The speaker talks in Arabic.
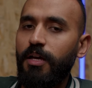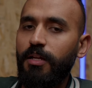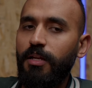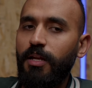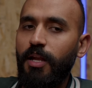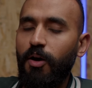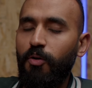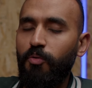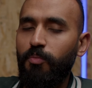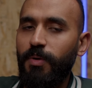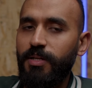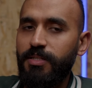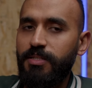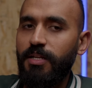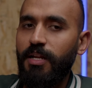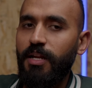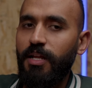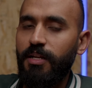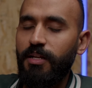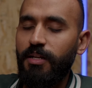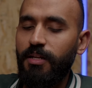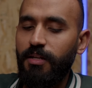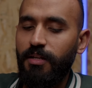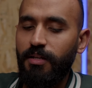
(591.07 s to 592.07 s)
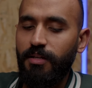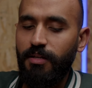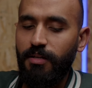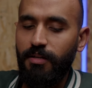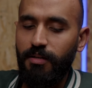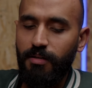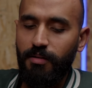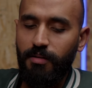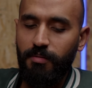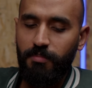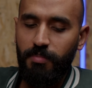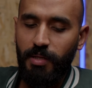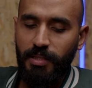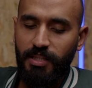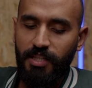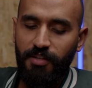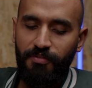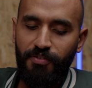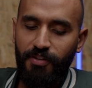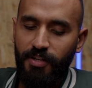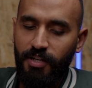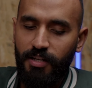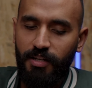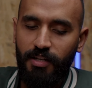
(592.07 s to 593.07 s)
لو مثلا آه،
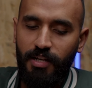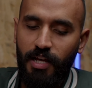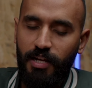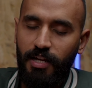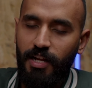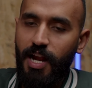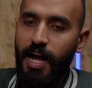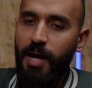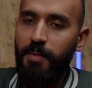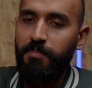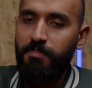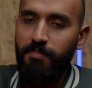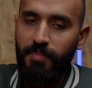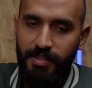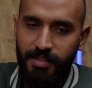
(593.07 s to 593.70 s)
بتفق ان هنلعب